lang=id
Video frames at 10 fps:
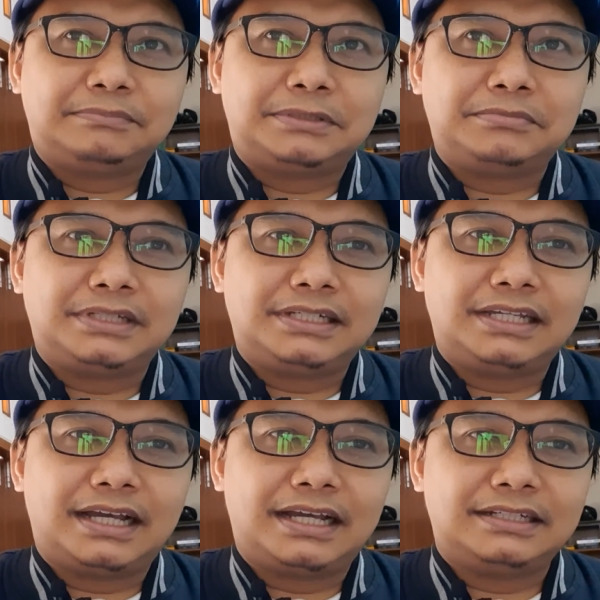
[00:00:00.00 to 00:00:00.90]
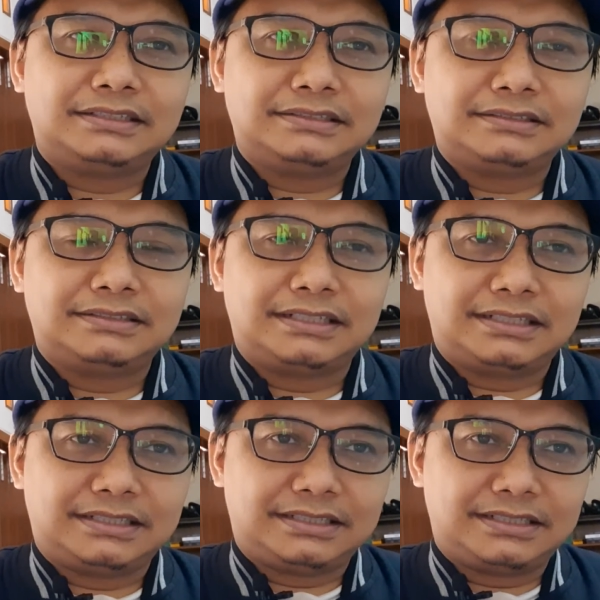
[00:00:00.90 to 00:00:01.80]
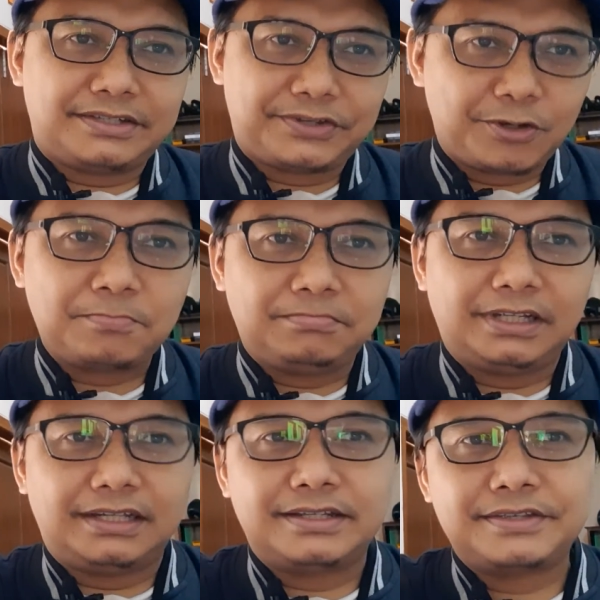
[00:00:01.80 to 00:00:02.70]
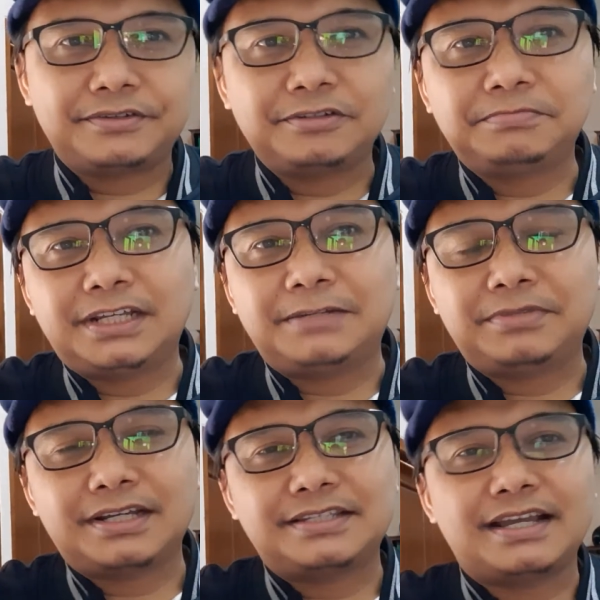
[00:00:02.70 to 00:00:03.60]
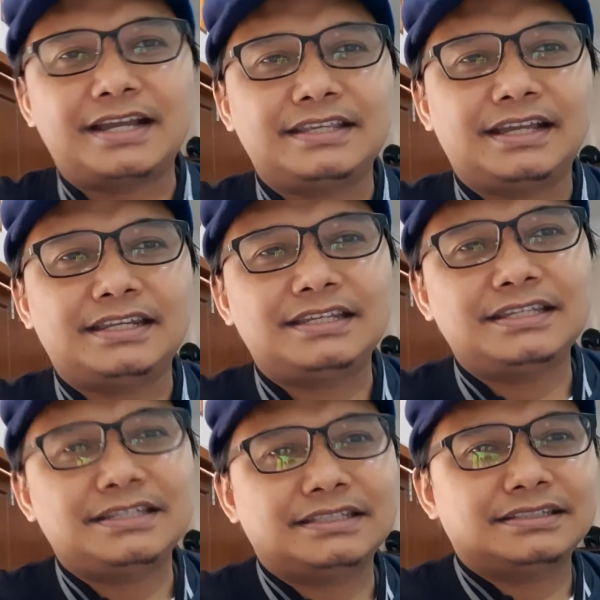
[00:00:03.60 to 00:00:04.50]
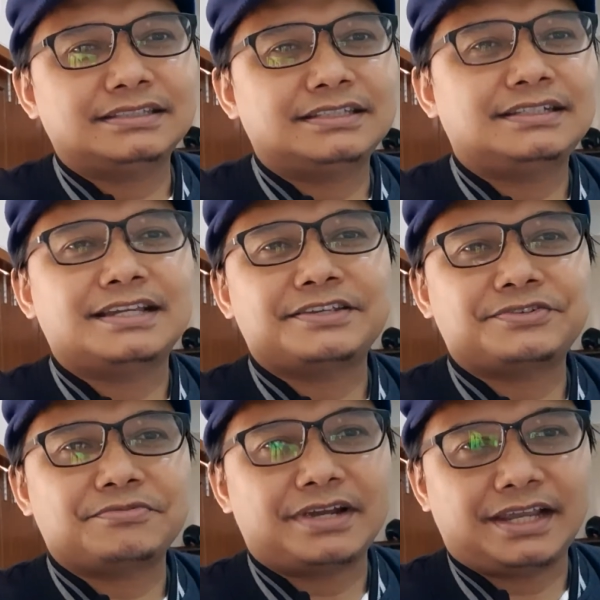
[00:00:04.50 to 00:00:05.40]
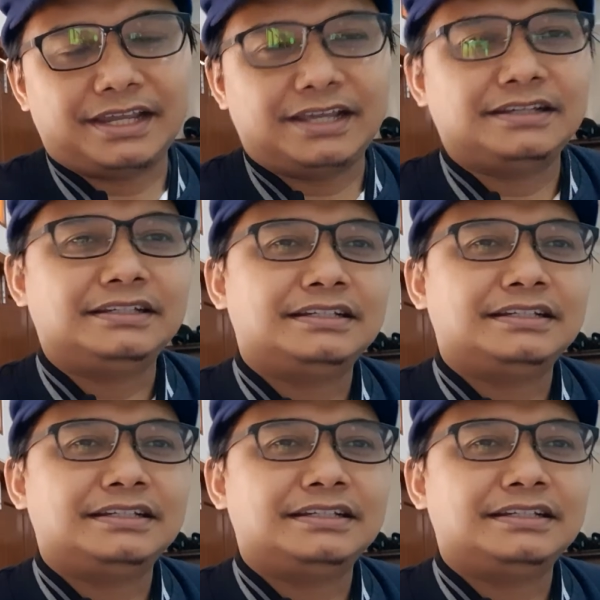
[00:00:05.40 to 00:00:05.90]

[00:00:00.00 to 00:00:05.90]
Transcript: pemilihan uh, scope scope dari pekerjaannya ini tidak sesuai ya